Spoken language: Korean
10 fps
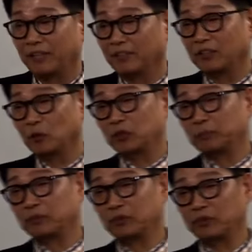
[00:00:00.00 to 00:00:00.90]
아마
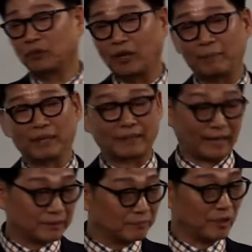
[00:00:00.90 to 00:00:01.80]
여기 오신 분들도
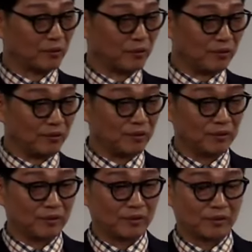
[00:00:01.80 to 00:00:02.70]
아마
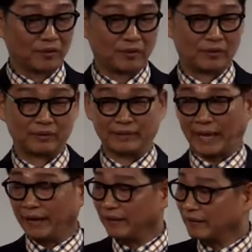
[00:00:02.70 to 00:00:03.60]
나름대로
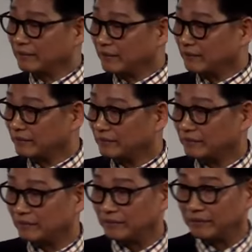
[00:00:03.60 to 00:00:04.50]
어, 나의
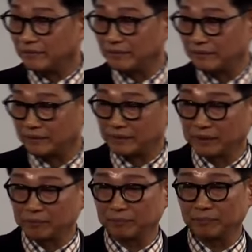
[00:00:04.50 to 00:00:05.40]
어떤
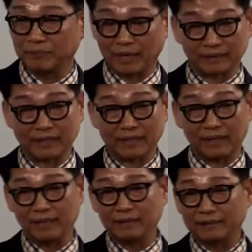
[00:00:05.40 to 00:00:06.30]
어, 지금
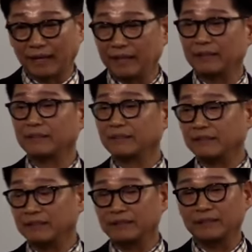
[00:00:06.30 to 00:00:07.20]
각자가 나의
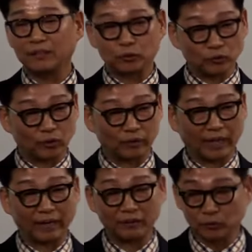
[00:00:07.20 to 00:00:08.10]
현, 현재의
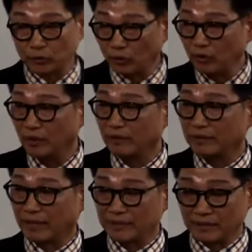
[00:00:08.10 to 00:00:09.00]
주소, 나의
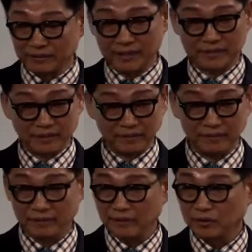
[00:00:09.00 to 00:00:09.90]
주소, 나의
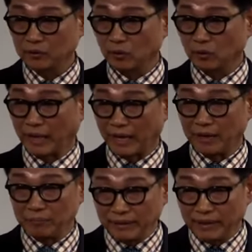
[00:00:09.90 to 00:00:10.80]
정체성 또
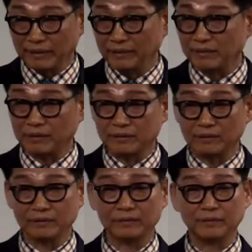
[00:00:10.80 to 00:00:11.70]
나의 미래는
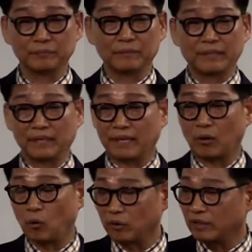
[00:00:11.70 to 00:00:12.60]
어떤
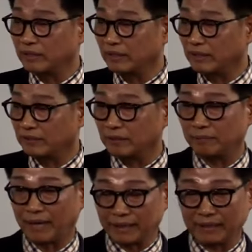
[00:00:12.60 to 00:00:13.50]
미래가 올 건지에
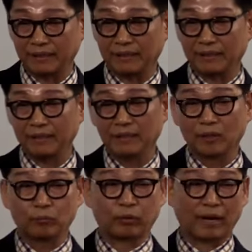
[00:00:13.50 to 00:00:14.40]
대해서
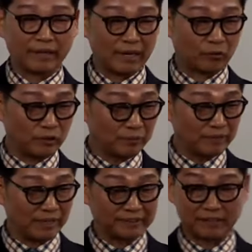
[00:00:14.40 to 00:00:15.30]
많이
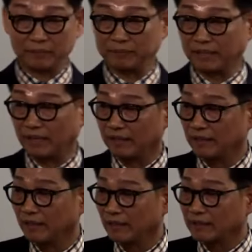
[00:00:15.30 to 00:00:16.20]
불안해하고 염려하실
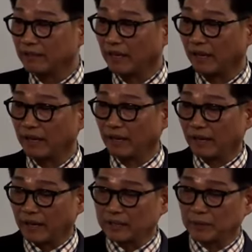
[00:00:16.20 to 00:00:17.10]
겁니다.
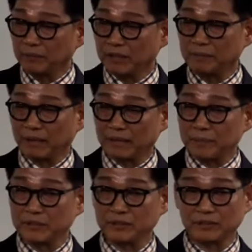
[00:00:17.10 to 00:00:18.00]
근데 애터미를
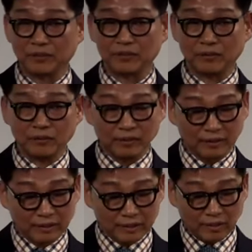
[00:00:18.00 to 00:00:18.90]
만나면서
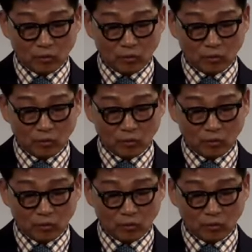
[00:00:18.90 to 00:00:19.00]
저는요,